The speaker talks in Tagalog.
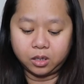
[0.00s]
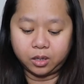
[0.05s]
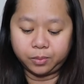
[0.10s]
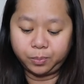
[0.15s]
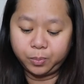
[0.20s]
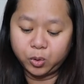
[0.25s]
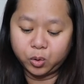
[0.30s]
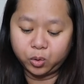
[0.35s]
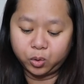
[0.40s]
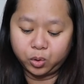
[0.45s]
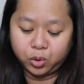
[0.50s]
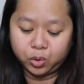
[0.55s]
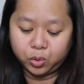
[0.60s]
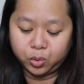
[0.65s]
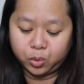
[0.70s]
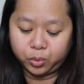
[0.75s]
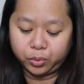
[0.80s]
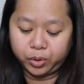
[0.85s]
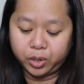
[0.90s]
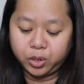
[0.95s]
up nyo
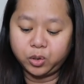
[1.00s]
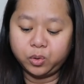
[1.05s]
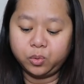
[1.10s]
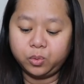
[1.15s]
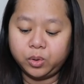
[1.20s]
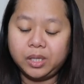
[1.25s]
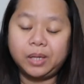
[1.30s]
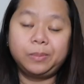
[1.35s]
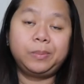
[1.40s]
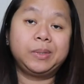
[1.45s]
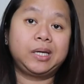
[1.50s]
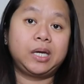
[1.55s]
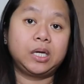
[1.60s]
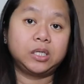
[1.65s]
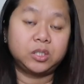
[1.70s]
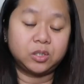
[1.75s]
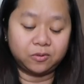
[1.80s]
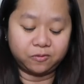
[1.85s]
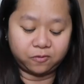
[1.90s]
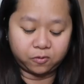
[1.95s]
yung renewal
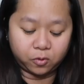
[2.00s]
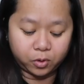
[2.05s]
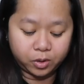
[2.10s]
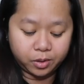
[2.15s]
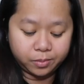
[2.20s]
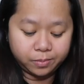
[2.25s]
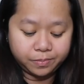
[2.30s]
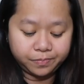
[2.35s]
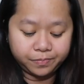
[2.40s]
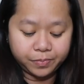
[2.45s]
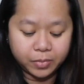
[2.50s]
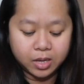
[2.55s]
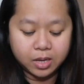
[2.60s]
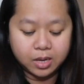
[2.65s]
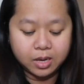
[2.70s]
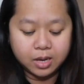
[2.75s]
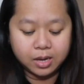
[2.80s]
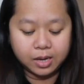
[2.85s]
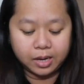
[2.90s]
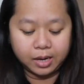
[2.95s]
application form.
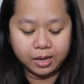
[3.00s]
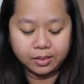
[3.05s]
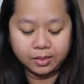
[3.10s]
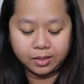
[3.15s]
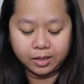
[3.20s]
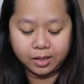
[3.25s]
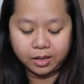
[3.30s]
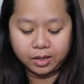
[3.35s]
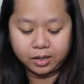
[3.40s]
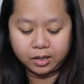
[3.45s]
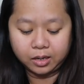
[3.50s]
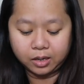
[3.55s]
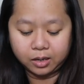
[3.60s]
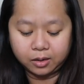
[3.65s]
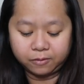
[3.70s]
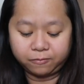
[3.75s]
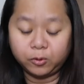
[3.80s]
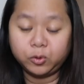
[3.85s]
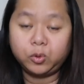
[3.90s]
And then, uh,